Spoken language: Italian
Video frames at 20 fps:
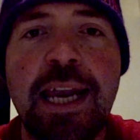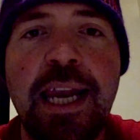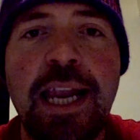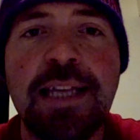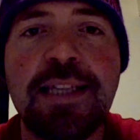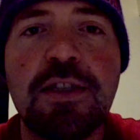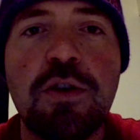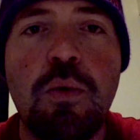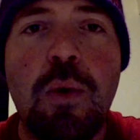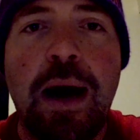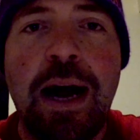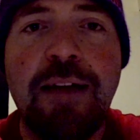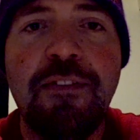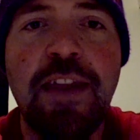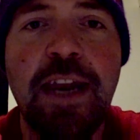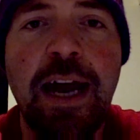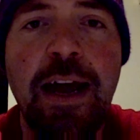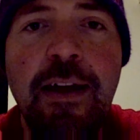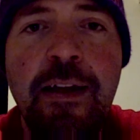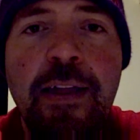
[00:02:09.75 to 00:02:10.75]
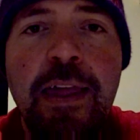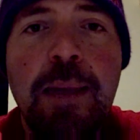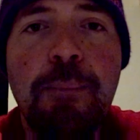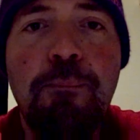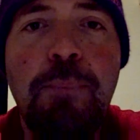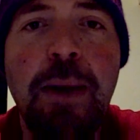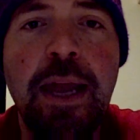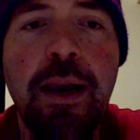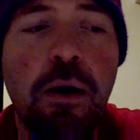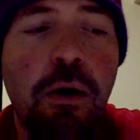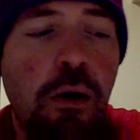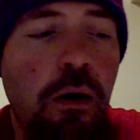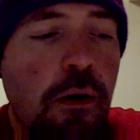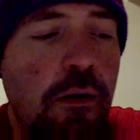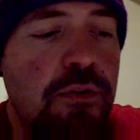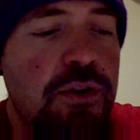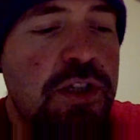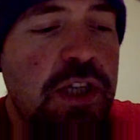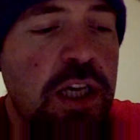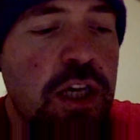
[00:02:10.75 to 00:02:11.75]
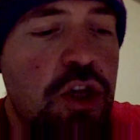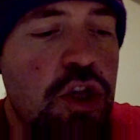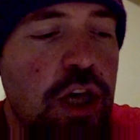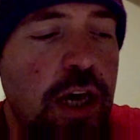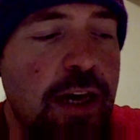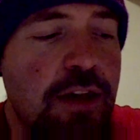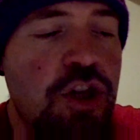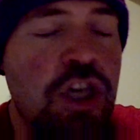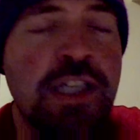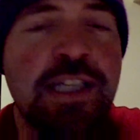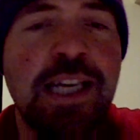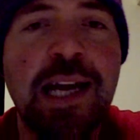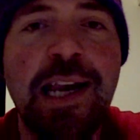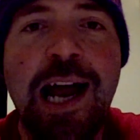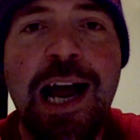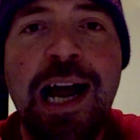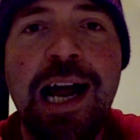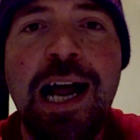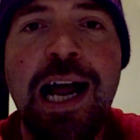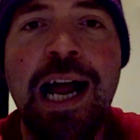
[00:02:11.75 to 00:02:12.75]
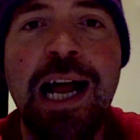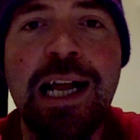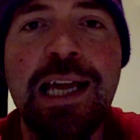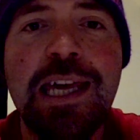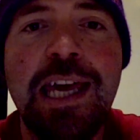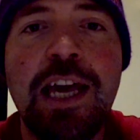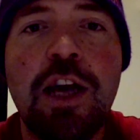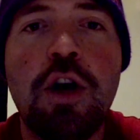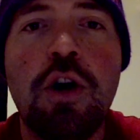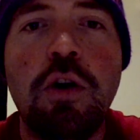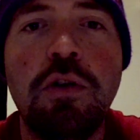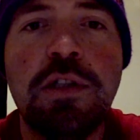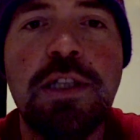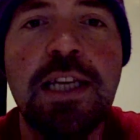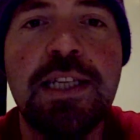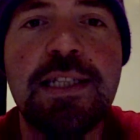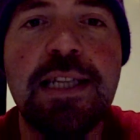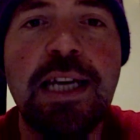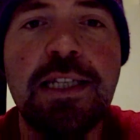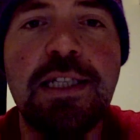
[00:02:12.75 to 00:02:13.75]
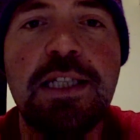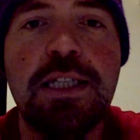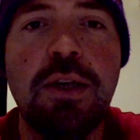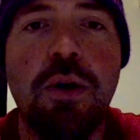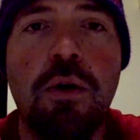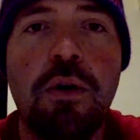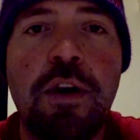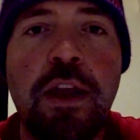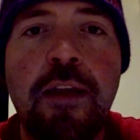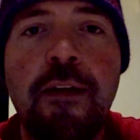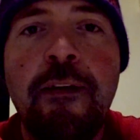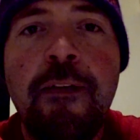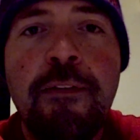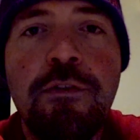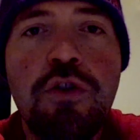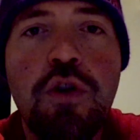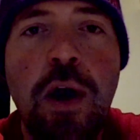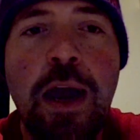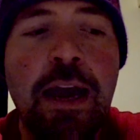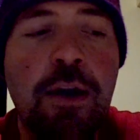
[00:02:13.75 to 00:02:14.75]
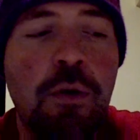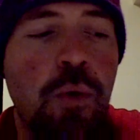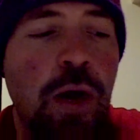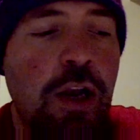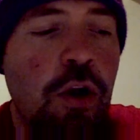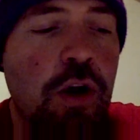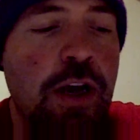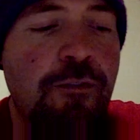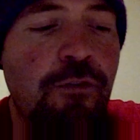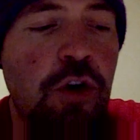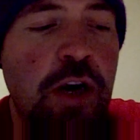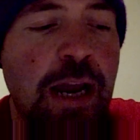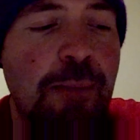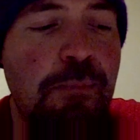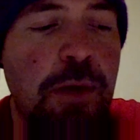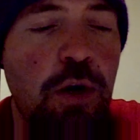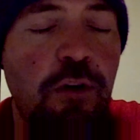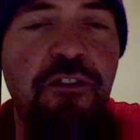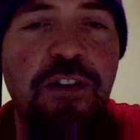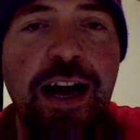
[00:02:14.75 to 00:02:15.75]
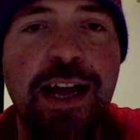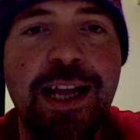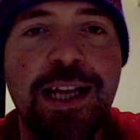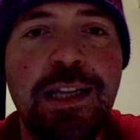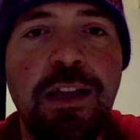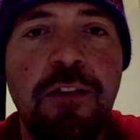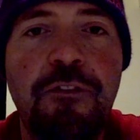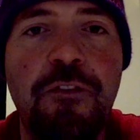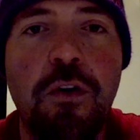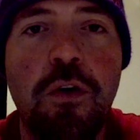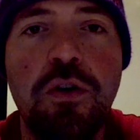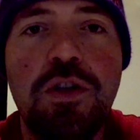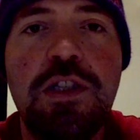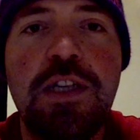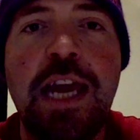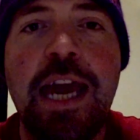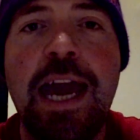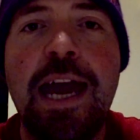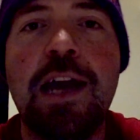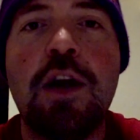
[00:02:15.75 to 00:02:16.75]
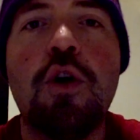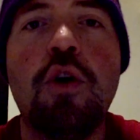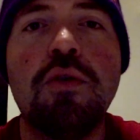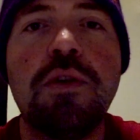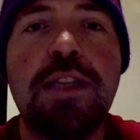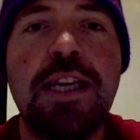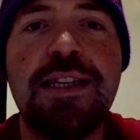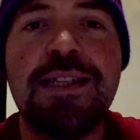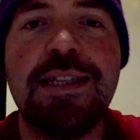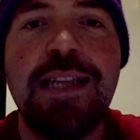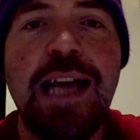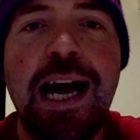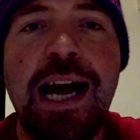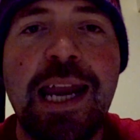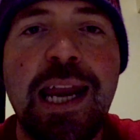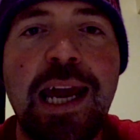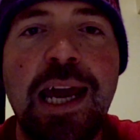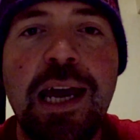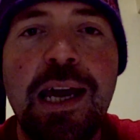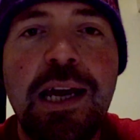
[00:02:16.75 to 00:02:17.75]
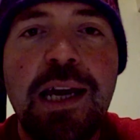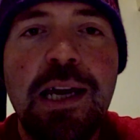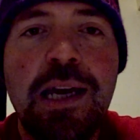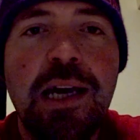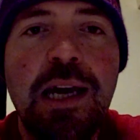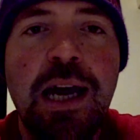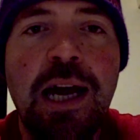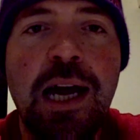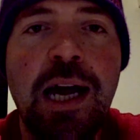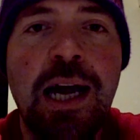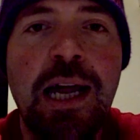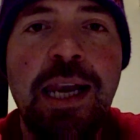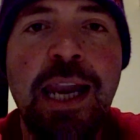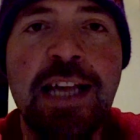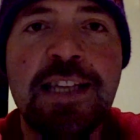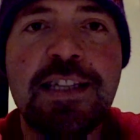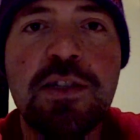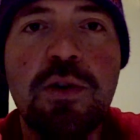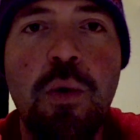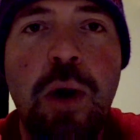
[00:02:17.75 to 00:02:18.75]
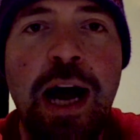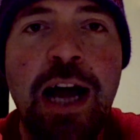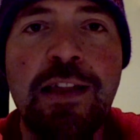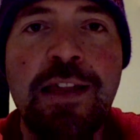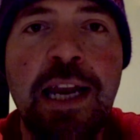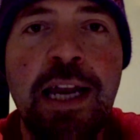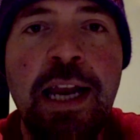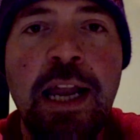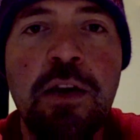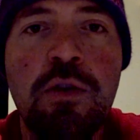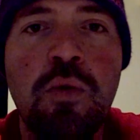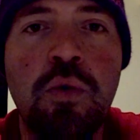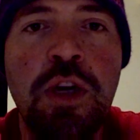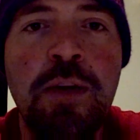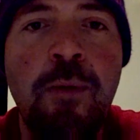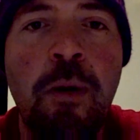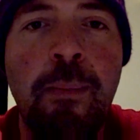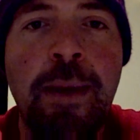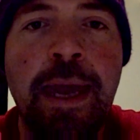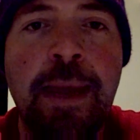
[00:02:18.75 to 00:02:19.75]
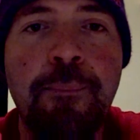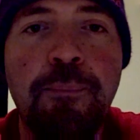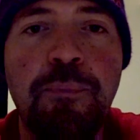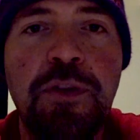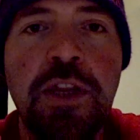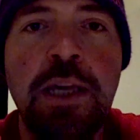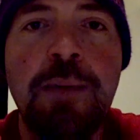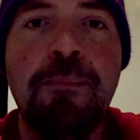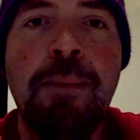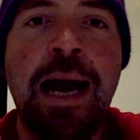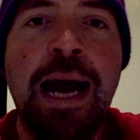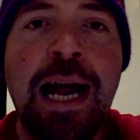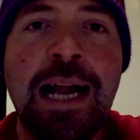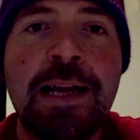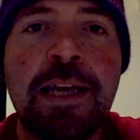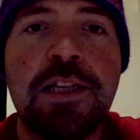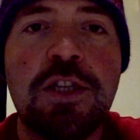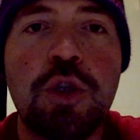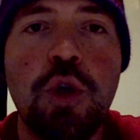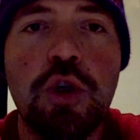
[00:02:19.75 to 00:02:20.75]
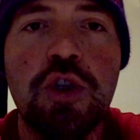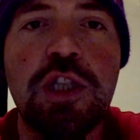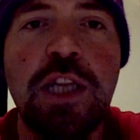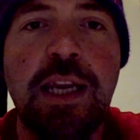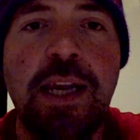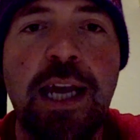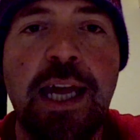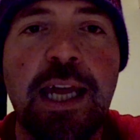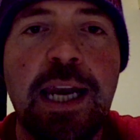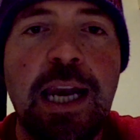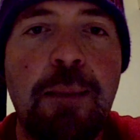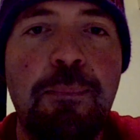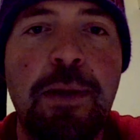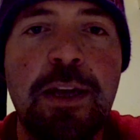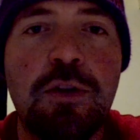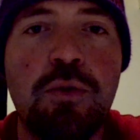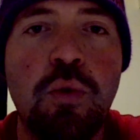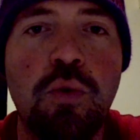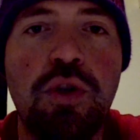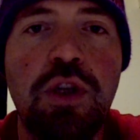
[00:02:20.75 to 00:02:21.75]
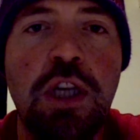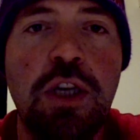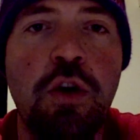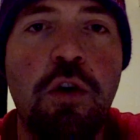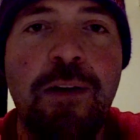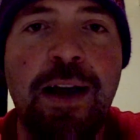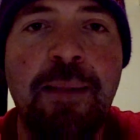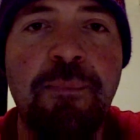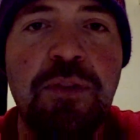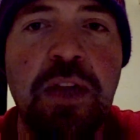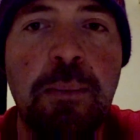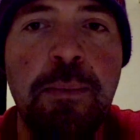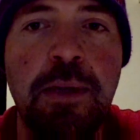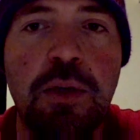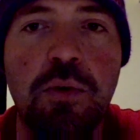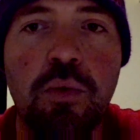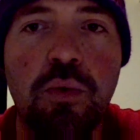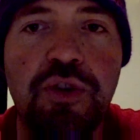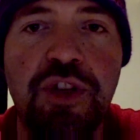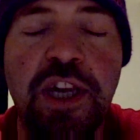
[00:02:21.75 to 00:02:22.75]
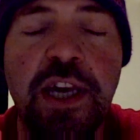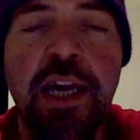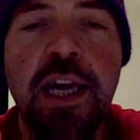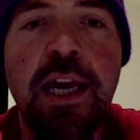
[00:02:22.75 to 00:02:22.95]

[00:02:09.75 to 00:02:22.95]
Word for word: la squadra però dice ci sarà anche contestazioni, cioè quello che vorrebbero fare i tifosi è contestare eh, la squadra in alcuni momenti, ma anche sostenerla per tutti i 90 minuti.